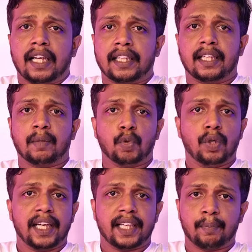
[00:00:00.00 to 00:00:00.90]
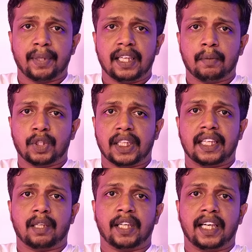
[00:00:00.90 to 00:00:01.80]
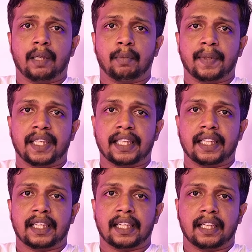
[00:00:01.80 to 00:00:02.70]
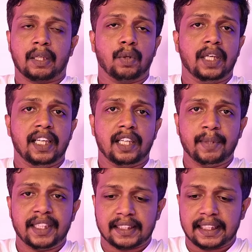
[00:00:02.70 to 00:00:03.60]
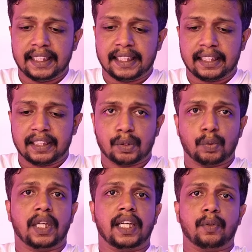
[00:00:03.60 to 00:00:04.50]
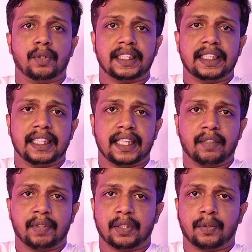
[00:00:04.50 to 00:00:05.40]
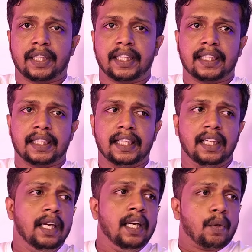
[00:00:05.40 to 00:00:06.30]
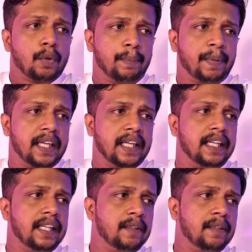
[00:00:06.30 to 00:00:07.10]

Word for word: அந்த மூவாயிரம் பேர் முதற்கட்டமாக அனுப்பப்பட்டிருக்கின்றார்கள் உலகெங்கும் இந்த செய்தி சூடான ஒரு செய்தியாக வந்து கொண்டிருந்தது குறிப்பாக